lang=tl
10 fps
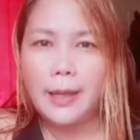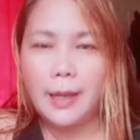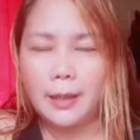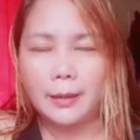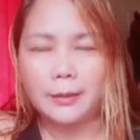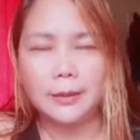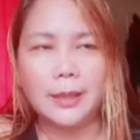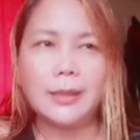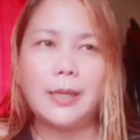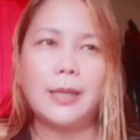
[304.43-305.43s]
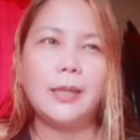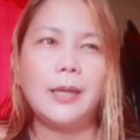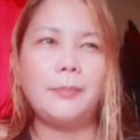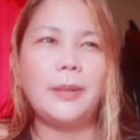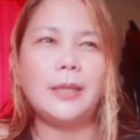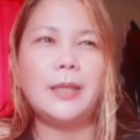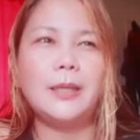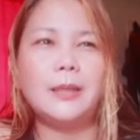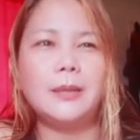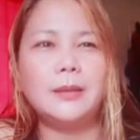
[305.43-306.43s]
lang, dahan-dahan lang,
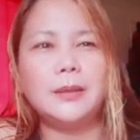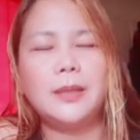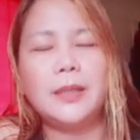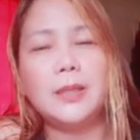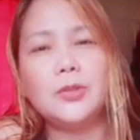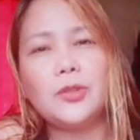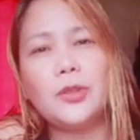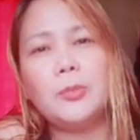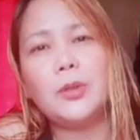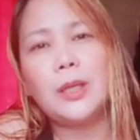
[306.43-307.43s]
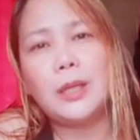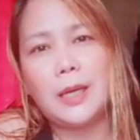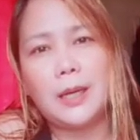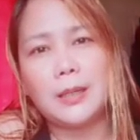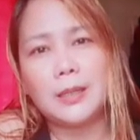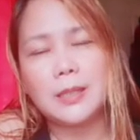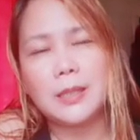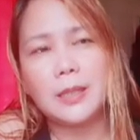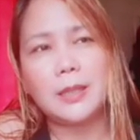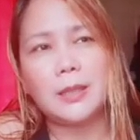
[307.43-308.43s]
parang i-enjoy mo na lang
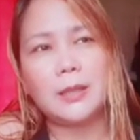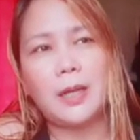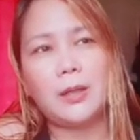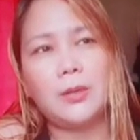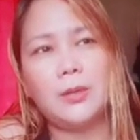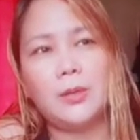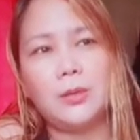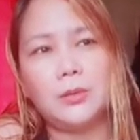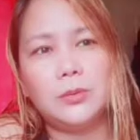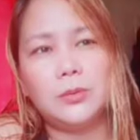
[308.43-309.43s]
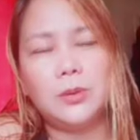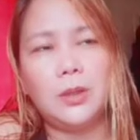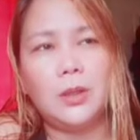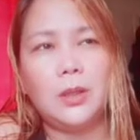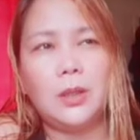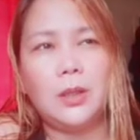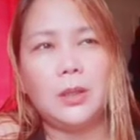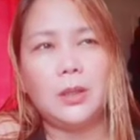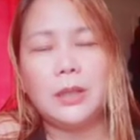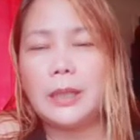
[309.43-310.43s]
kasi kahit ako,
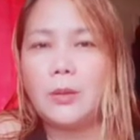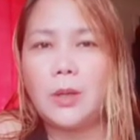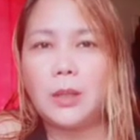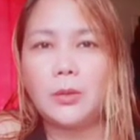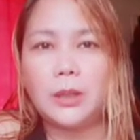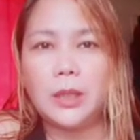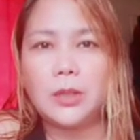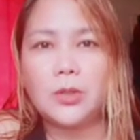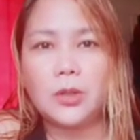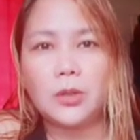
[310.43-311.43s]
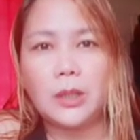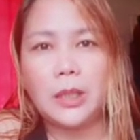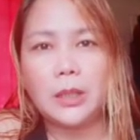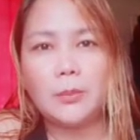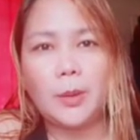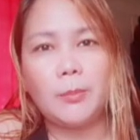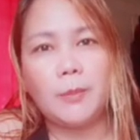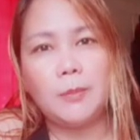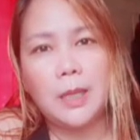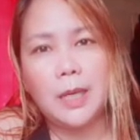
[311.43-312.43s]
ginagawa ko, ina-enjoy ko na lang yung
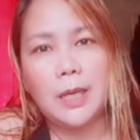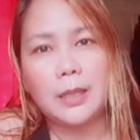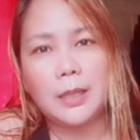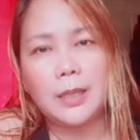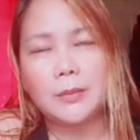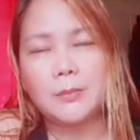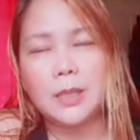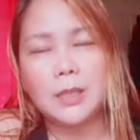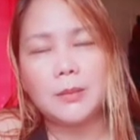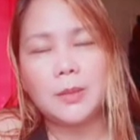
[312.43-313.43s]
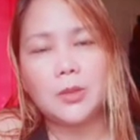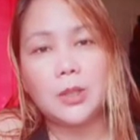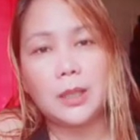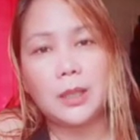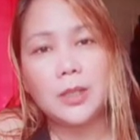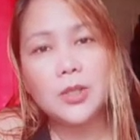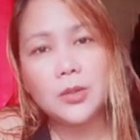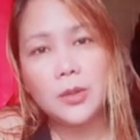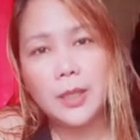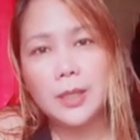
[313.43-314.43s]
pagbablog. Kahit minsan medyo
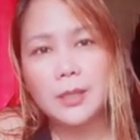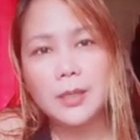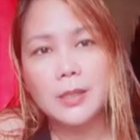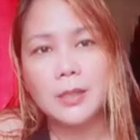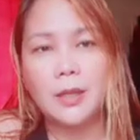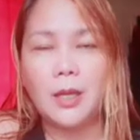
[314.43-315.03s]
nakaka-stress,